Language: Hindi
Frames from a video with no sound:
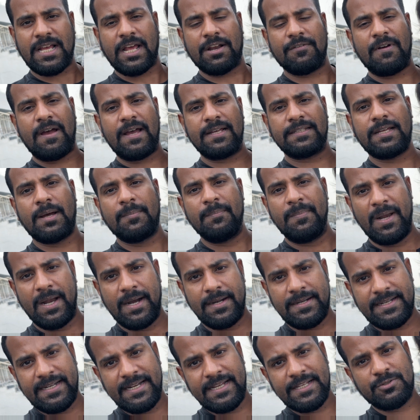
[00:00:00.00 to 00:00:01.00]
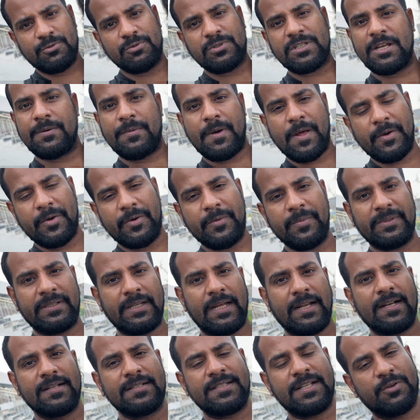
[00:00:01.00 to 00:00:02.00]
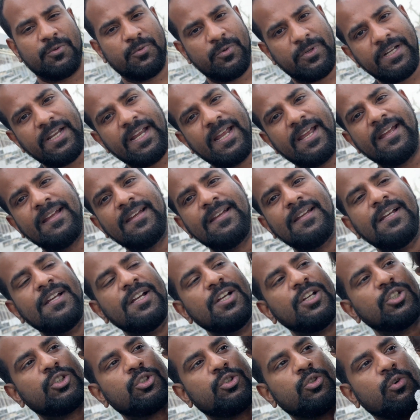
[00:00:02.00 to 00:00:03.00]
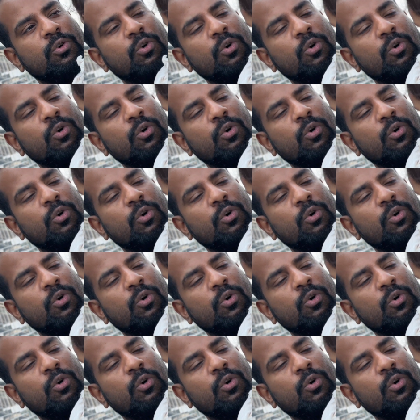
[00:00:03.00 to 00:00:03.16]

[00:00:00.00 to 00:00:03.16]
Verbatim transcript: करवाया था ब्लड टेस्ट उसके बारे में बताना ज़रूरी है हाँ। तो